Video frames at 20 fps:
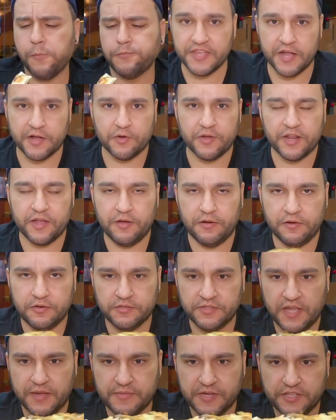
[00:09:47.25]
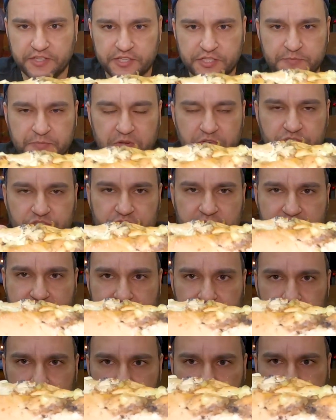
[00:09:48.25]
E agora, olha o tamanho desse pão de
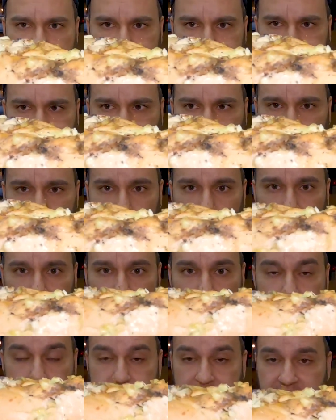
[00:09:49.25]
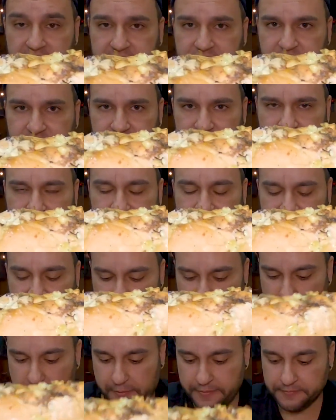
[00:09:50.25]
alho, cara. Bem
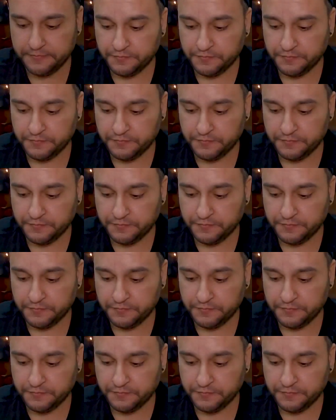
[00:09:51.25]
gigante, hein?